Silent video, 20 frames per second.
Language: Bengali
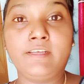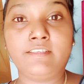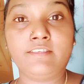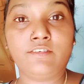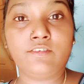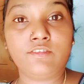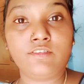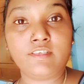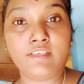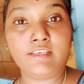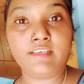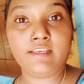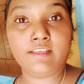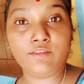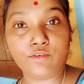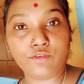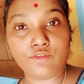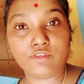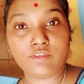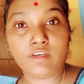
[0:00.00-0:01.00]
বাজে হচ্ছে গিয়ে
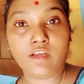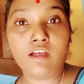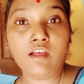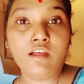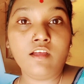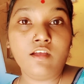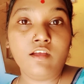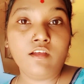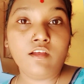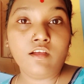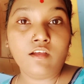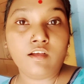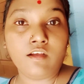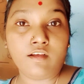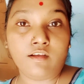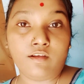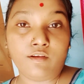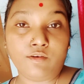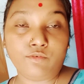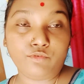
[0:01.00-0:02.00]
দশটা
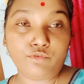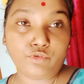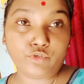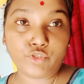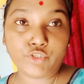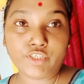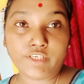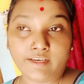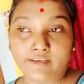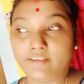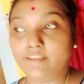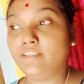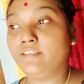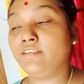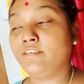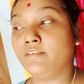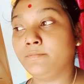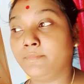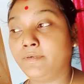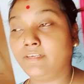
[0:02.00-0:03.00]
উনষাট
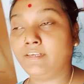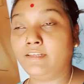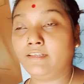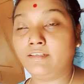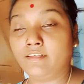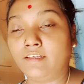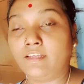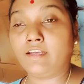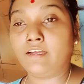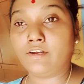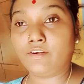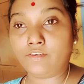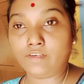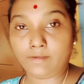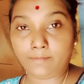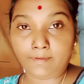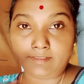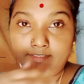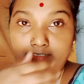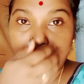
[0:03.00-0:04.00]
মানে
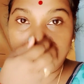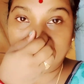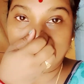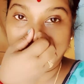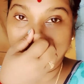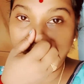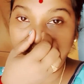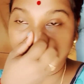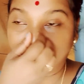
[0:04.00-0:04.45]
এগারোটা বেজে গেছে